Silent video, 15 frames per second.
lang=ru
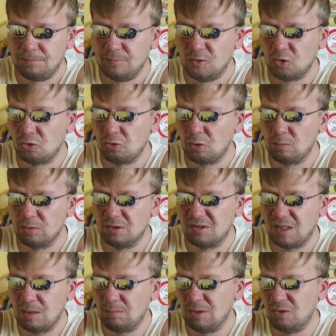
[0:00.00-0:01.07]
Ну, чтобы
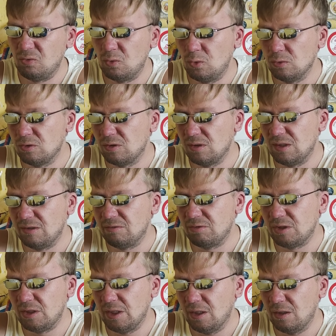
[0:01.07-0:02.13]
самое вкусное из
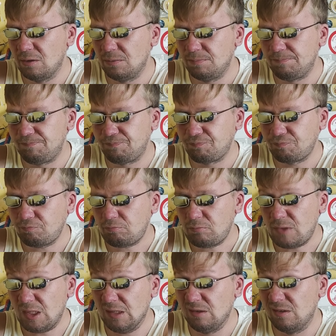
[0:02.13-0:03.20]
всех,
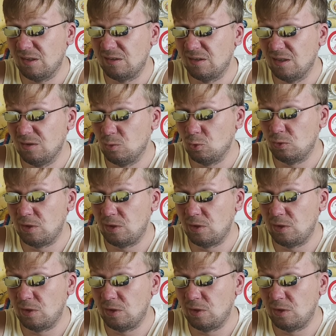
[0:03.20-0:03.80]
за цену